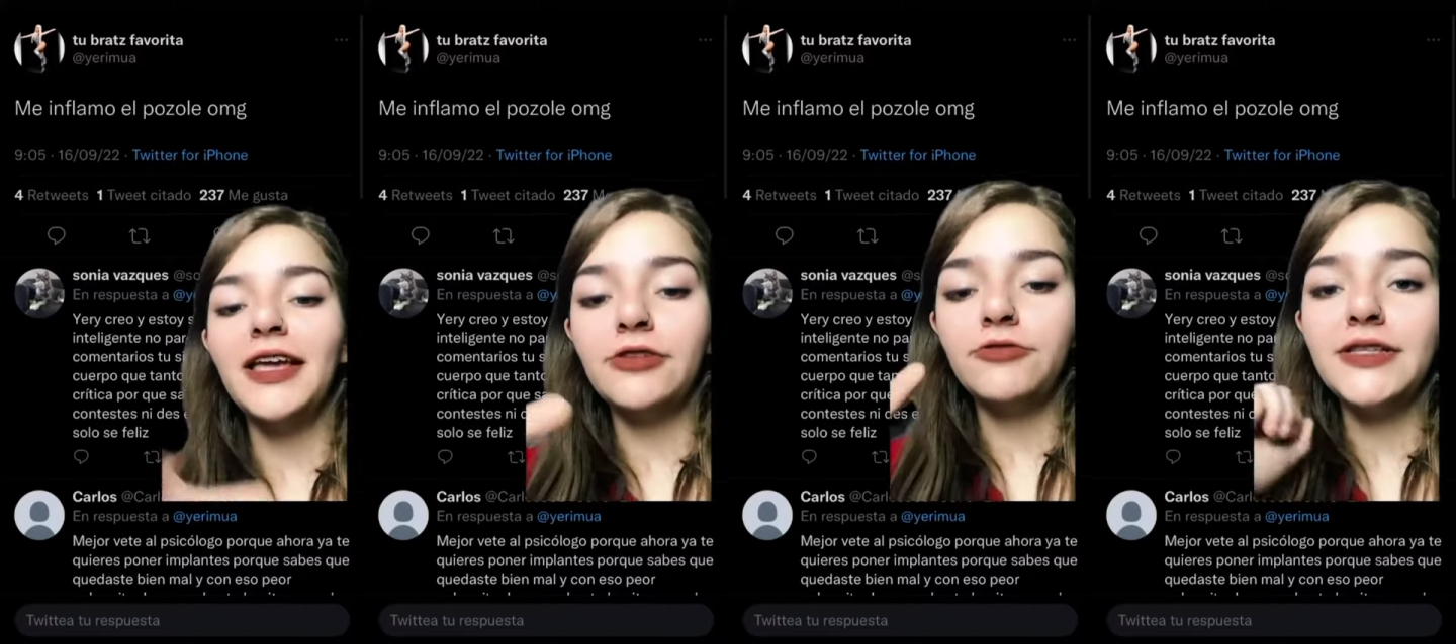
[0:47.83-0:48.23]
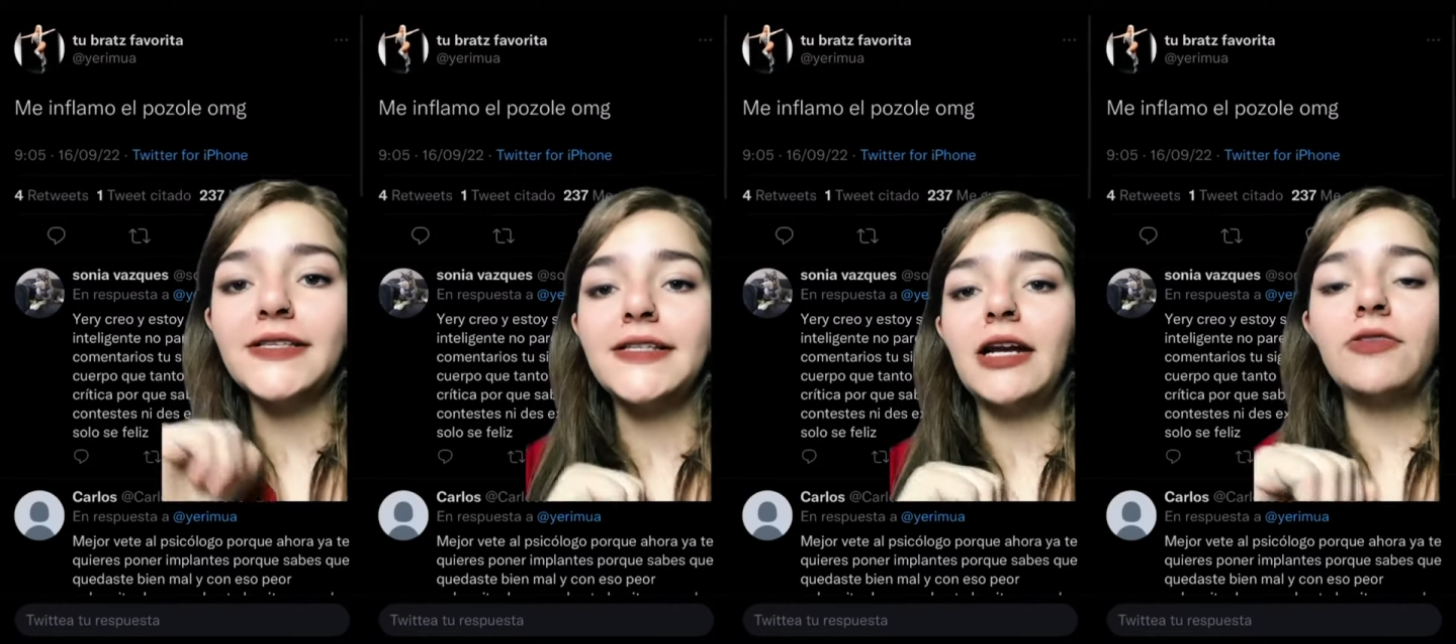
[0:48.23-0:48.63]
El tweet
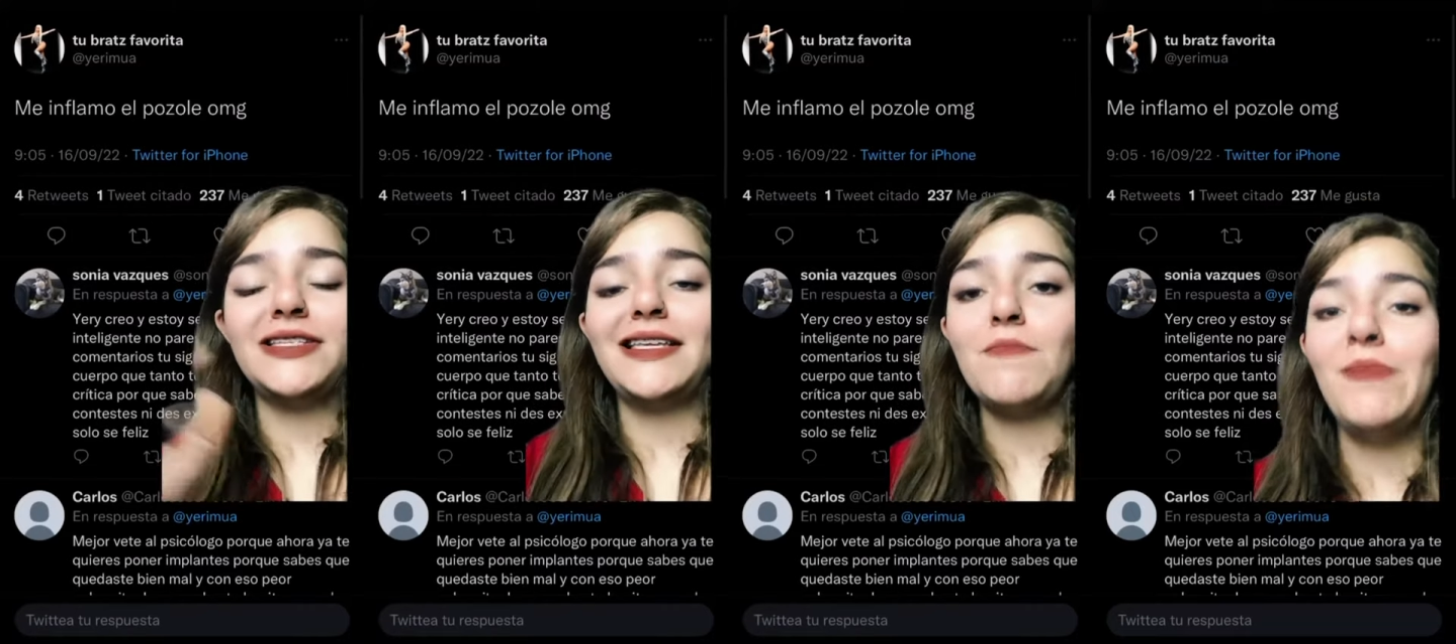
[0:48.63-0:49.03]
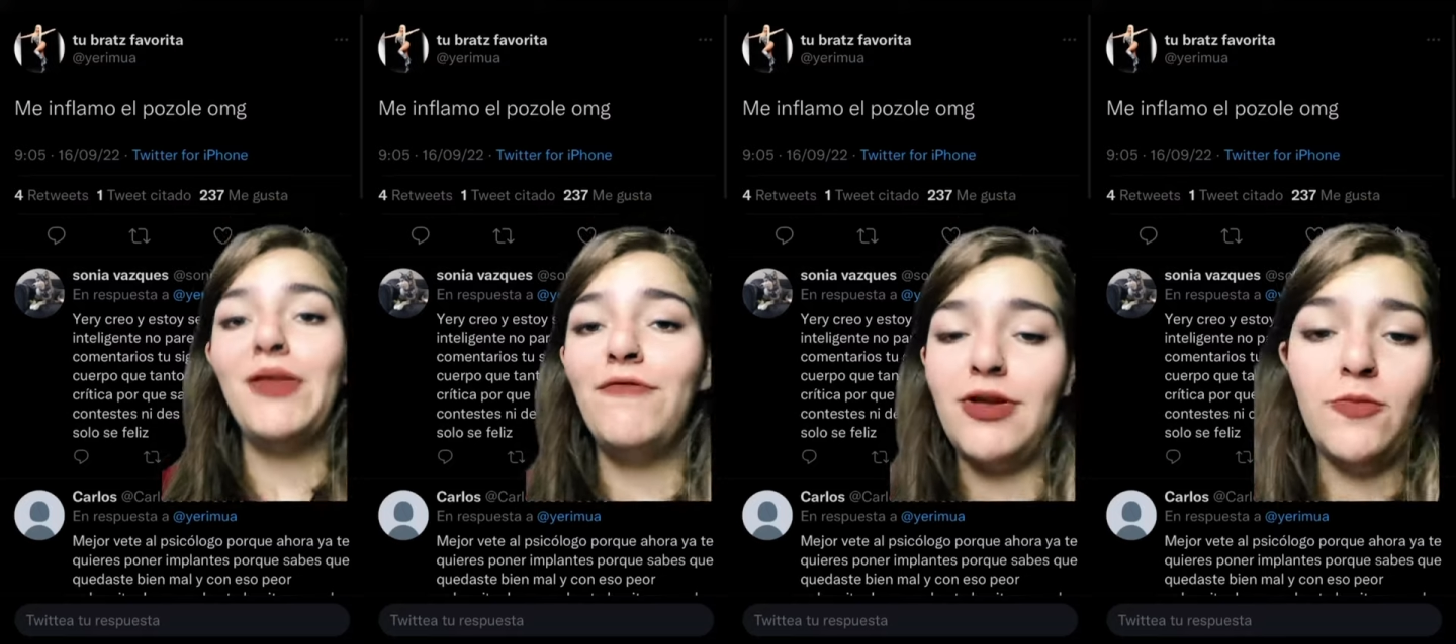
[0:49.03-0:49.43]
es claro, dice, me
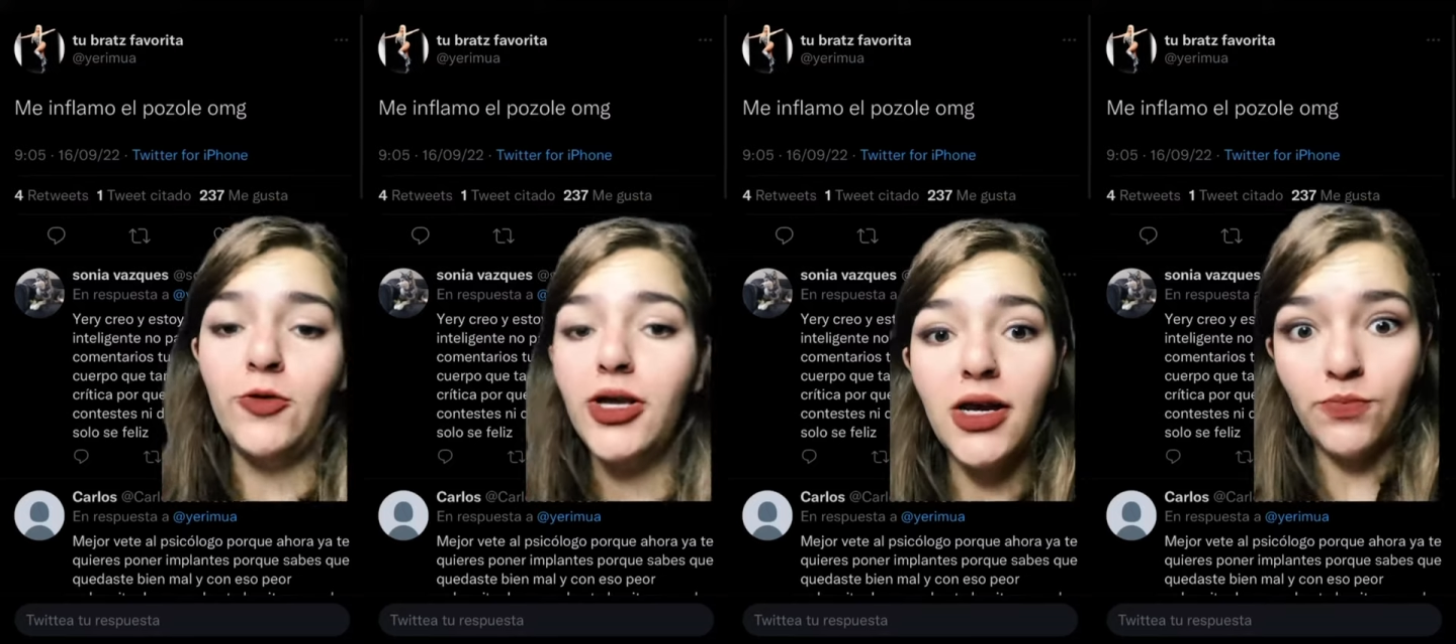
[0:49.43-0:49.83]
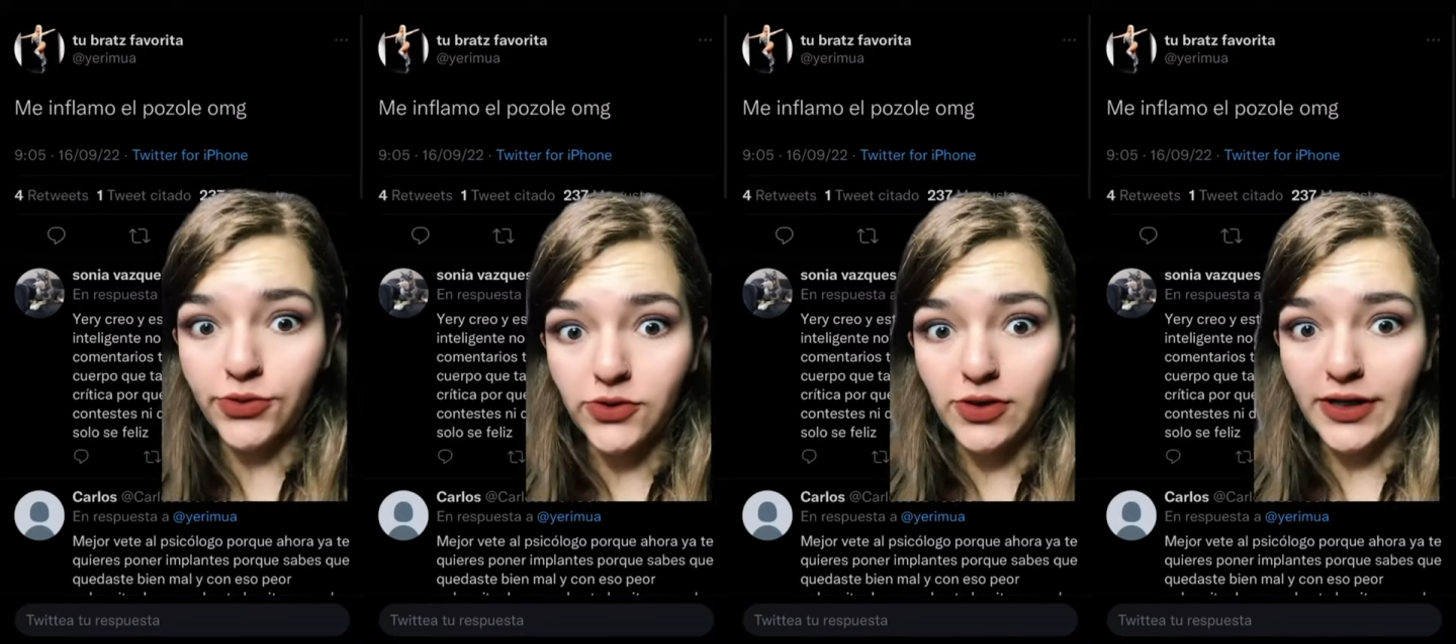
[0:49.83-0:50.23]
inflamó el
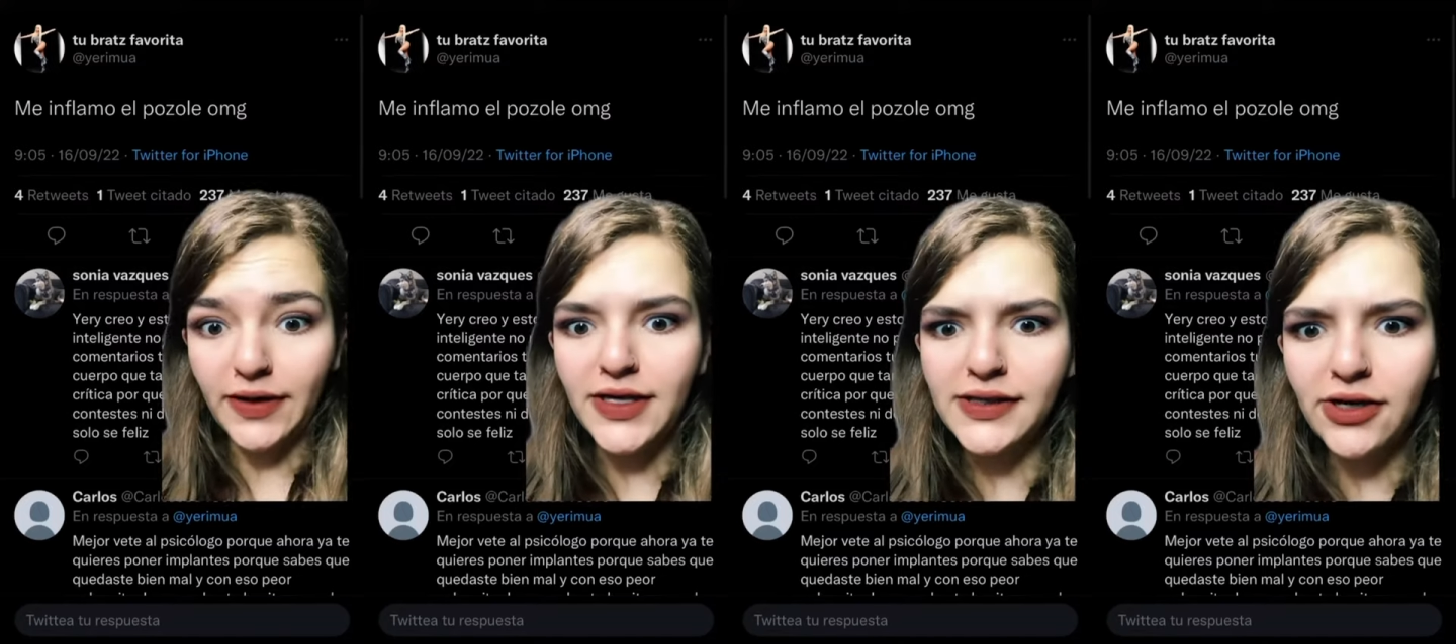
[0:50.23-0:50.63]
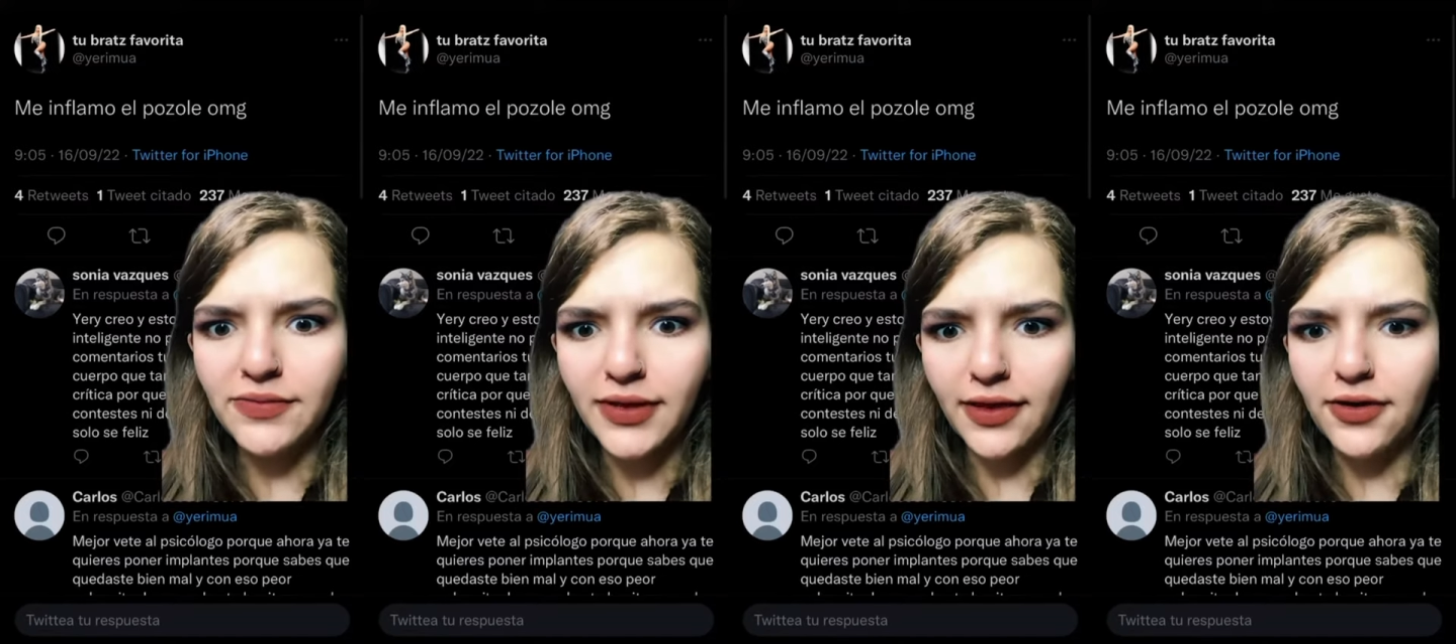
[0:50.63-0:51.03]
pozole. Y este
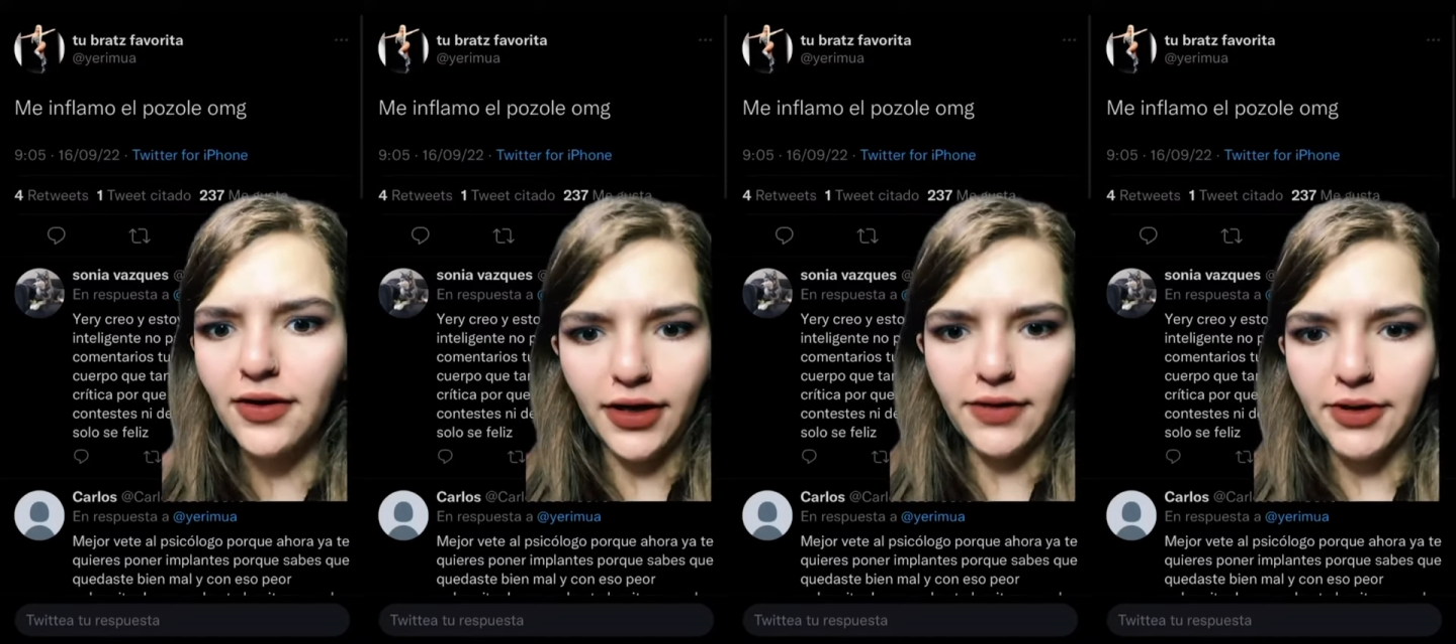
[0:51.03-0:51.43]
comentario de aquí